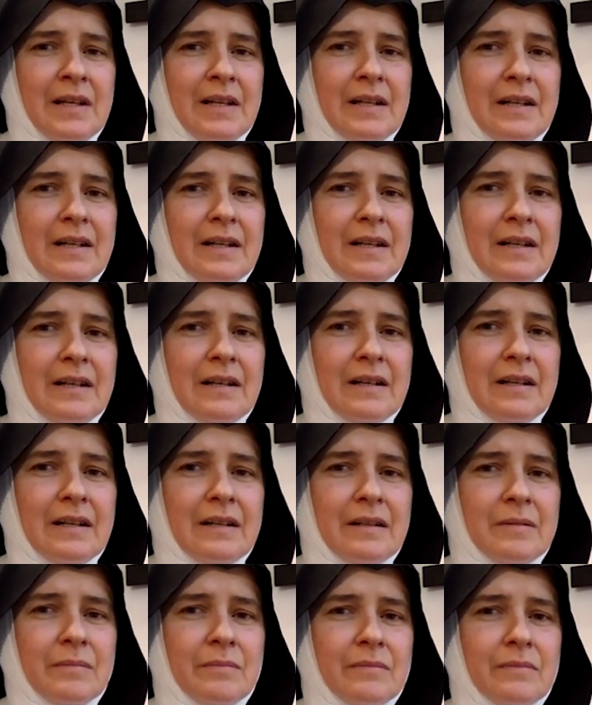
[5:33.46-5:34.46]

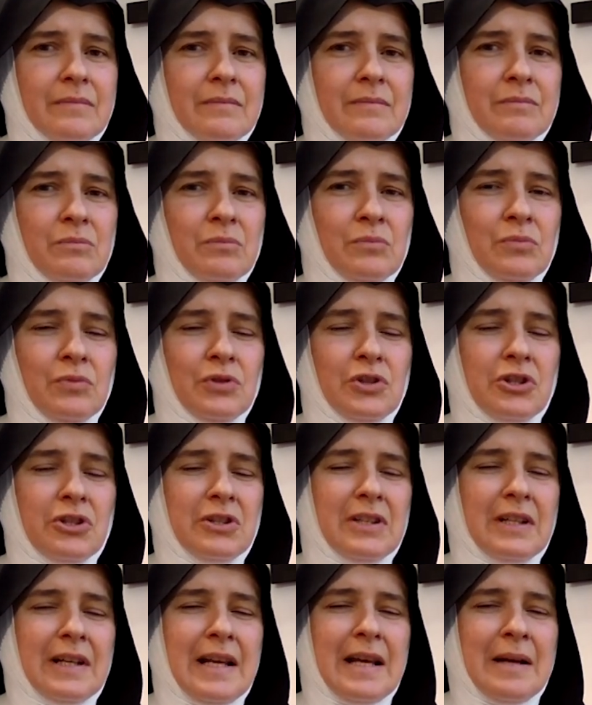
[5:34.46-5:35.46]
uh,
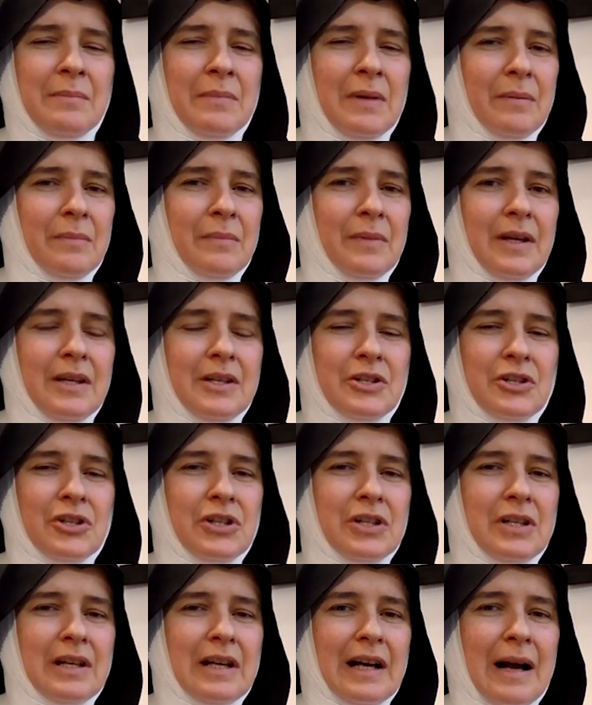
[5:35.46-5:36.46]

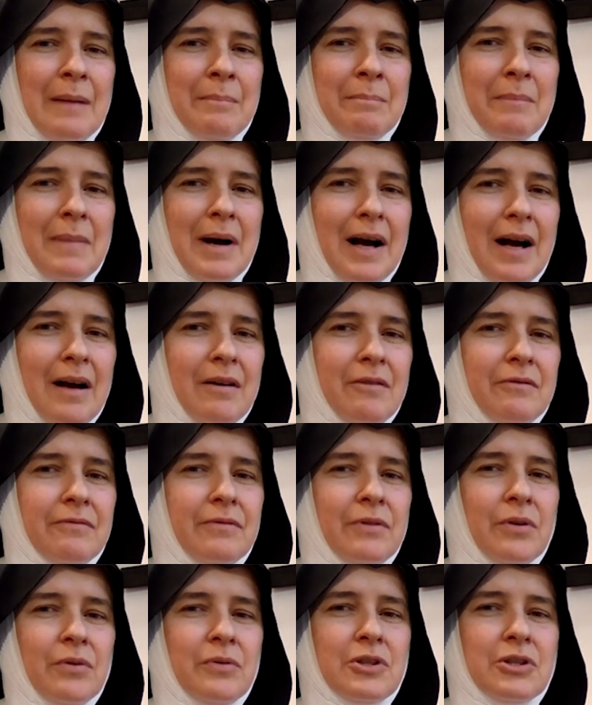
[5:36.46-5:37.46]
extremamente amável,